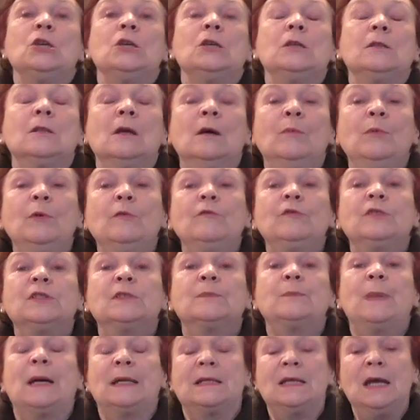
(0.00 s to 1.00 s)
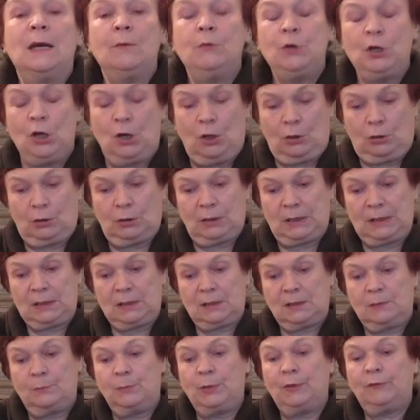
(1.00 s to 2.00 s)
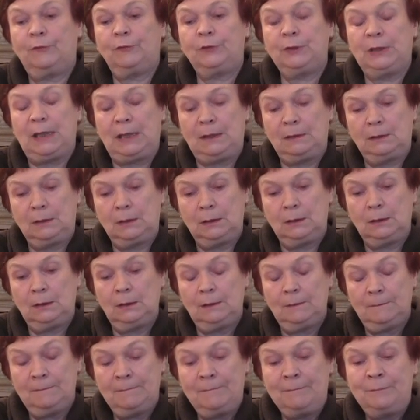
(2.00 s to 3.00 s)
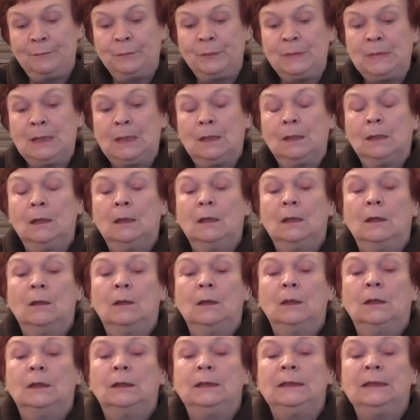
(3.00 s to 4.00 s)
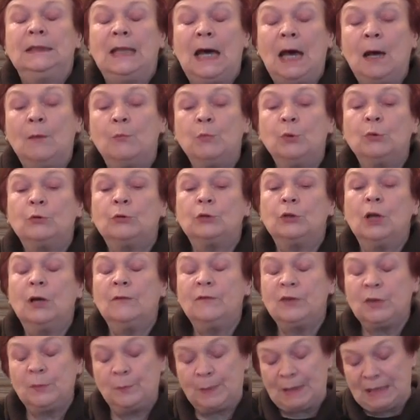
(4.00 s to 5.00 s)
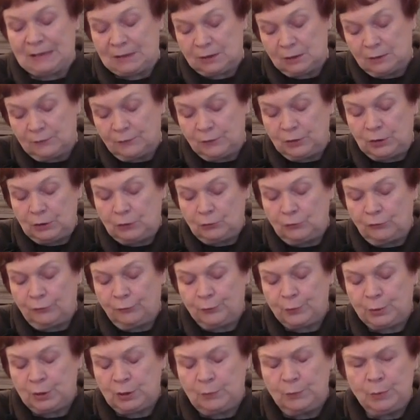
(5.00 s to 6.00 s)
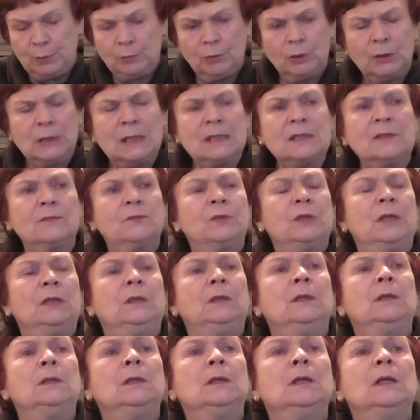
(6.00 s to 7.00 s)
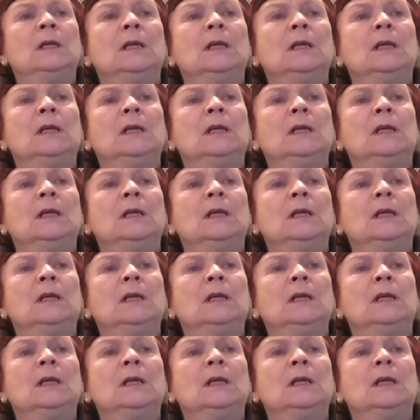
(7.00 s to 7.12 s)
i to był wspaniały okres, bo wtedy nabór nowych pracowników. Przybyło nas wtedy